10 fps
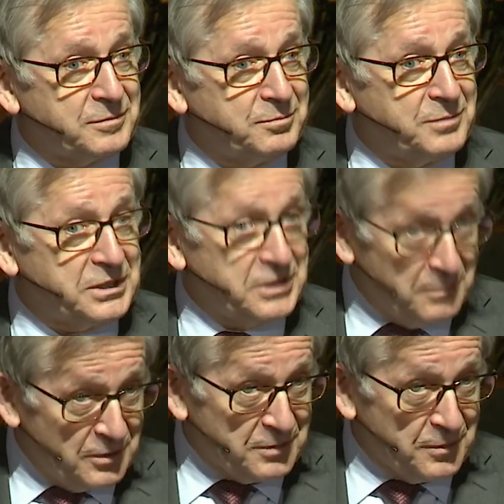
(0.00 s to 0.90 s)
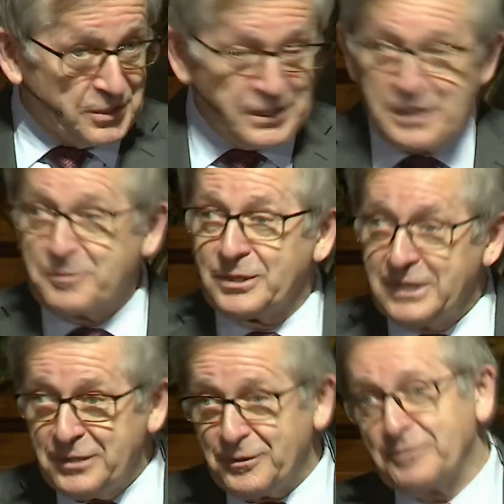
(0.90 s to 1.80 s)
będziemy rozpoczynali
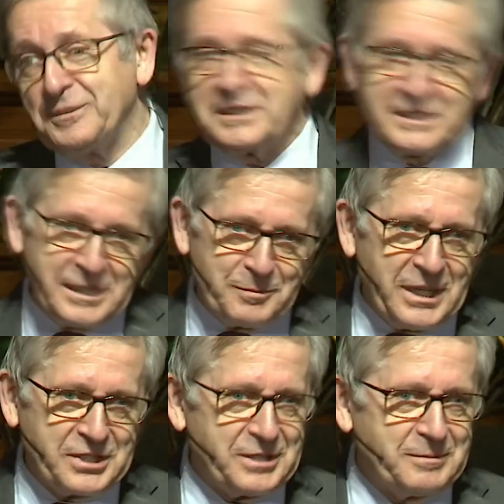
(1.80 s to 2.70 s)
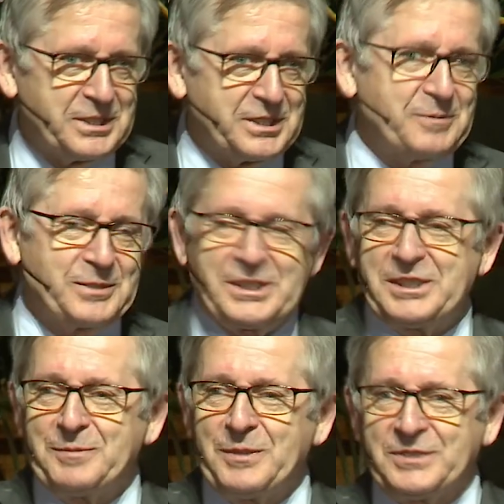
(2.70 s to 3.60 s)
modlitwą, więc zapraszam, jeśli
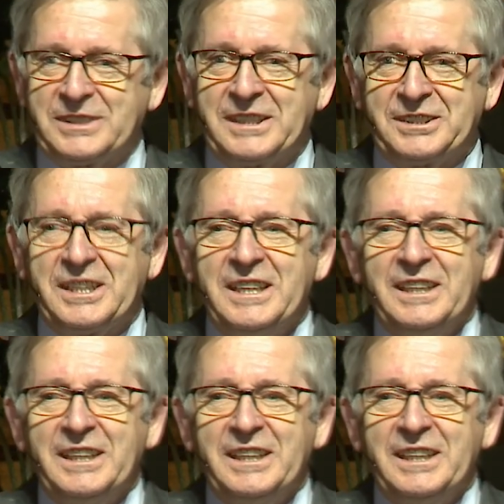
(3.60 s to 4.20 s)
możecie powstać.